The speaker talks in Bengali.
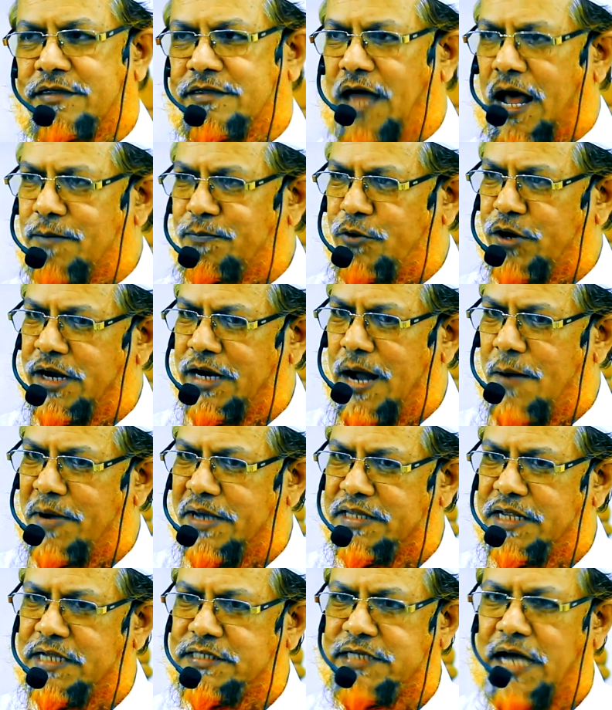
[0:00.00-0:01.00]
তারপরে
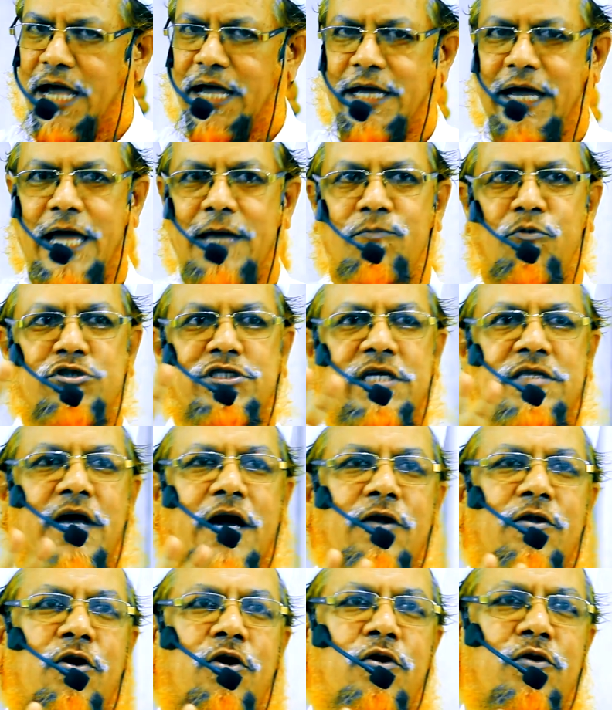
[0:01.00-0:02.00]
নামাজের জায়গায় বসে
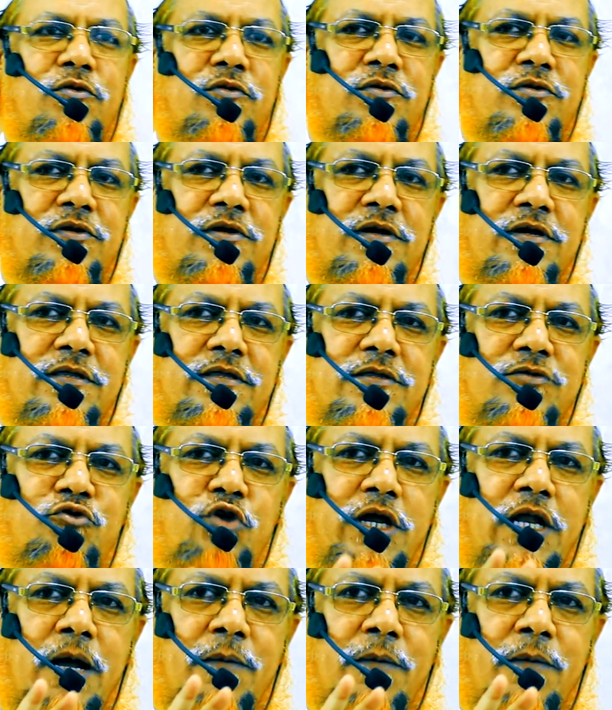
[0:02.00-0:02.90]
থাকলো দুই